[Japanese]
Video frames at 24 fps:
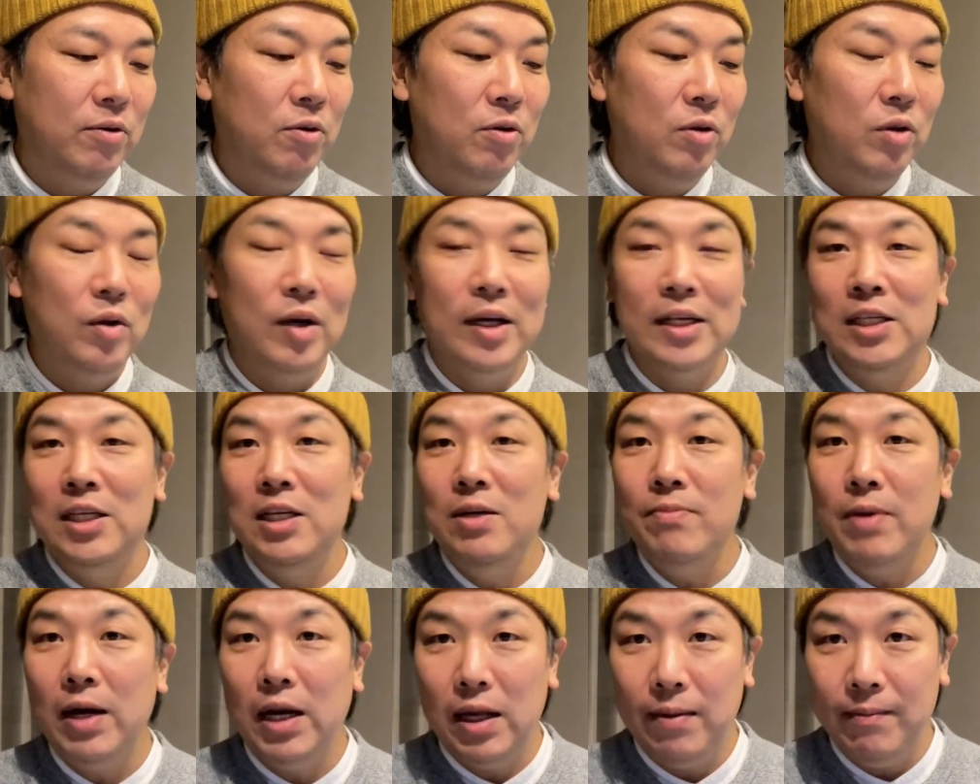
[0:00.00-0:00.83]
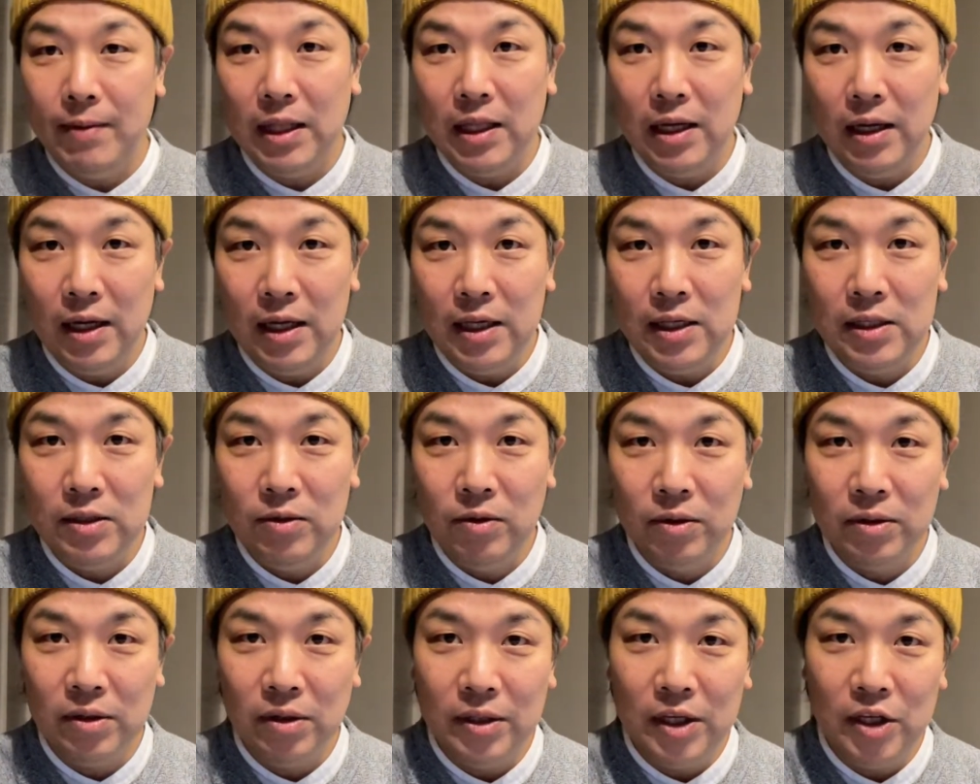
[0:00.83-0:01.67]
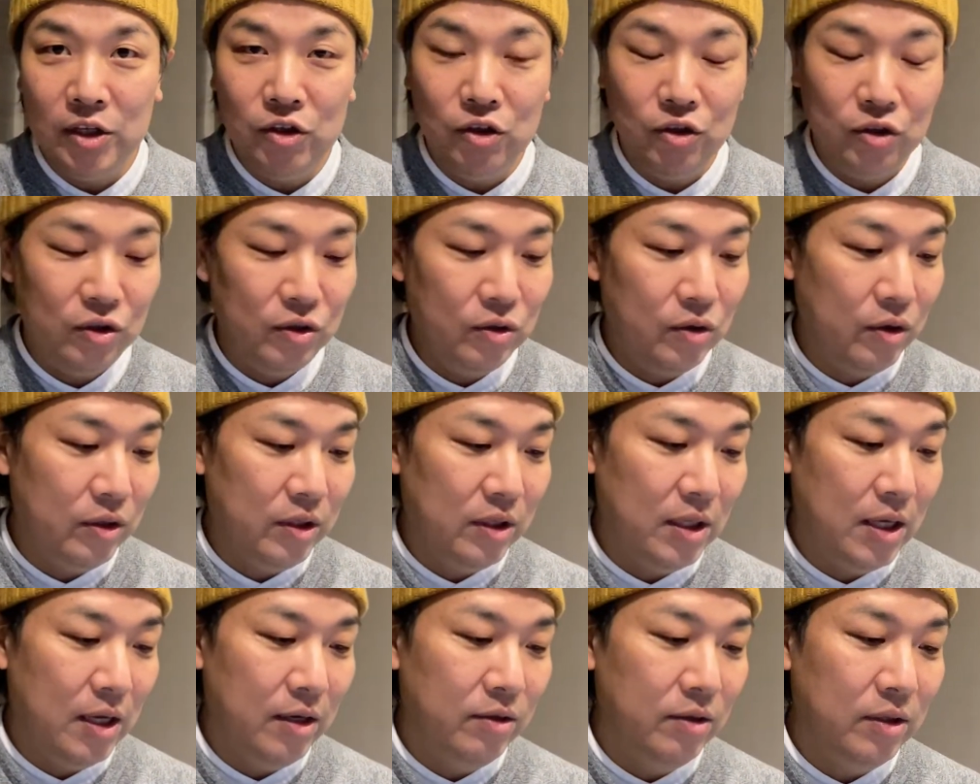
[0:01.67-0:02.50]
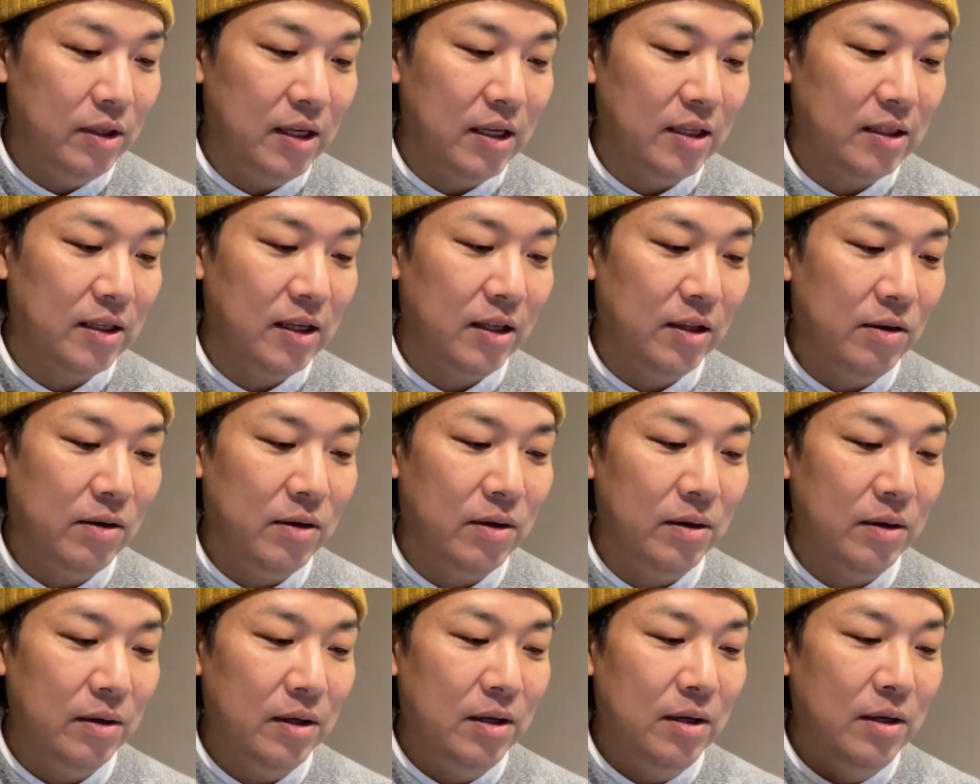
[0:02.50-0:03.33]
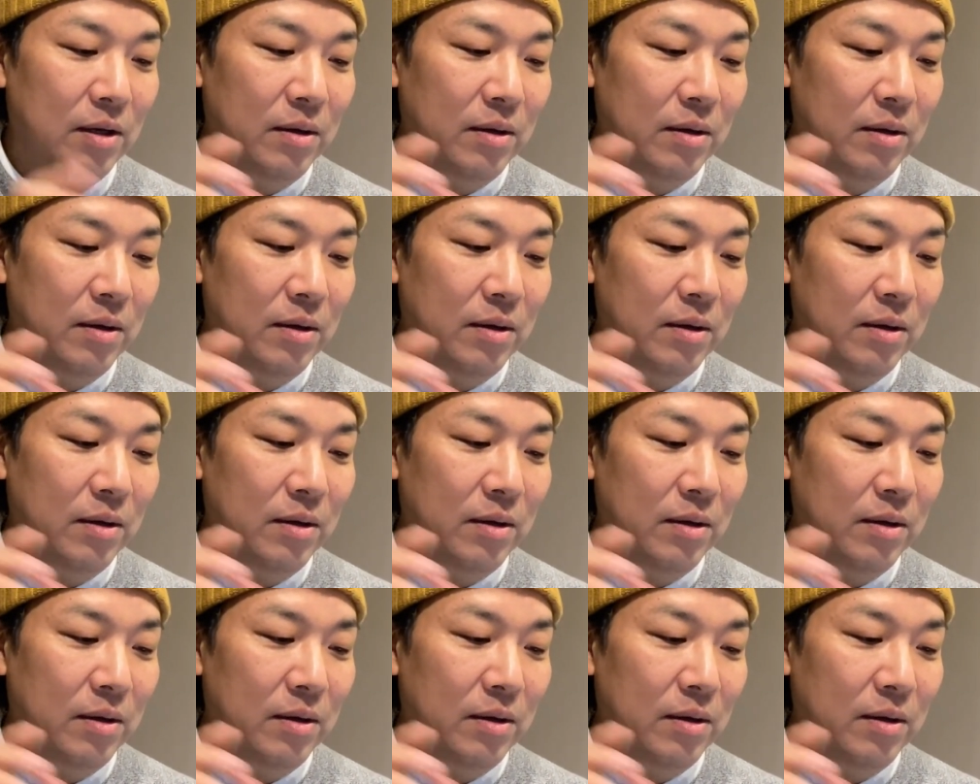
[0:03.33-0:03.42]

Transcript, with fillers: 今度は島根までね、仕事で出張行ってるんですけど、